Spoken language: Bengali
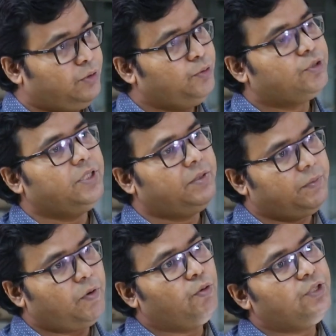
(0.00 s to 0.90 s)
চুক্তির
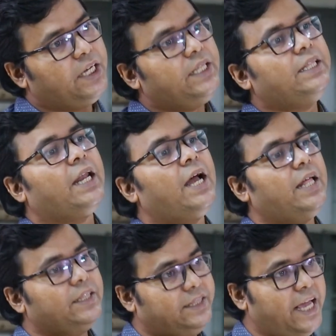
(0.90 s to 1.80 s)
অনুযায়ী তারা
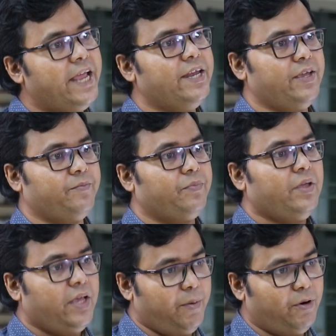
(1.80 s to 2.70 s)
দেয়নি
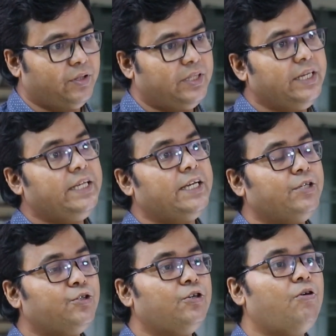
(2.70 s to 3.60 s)
এবং তিনি
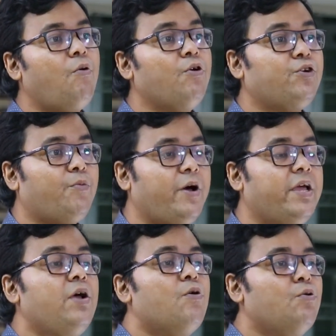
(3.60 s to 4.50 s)
সেই জন্য ওই সময়
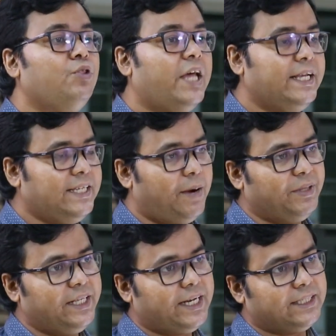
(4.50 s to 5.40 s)
হুন্দাই যে
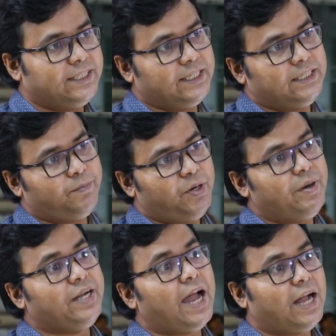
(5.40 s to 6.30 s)
আমাদের কাছ থেকে যে
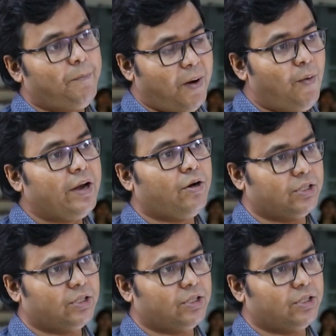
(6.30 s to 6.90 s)
পরিমাণ টাকা পাওয়ার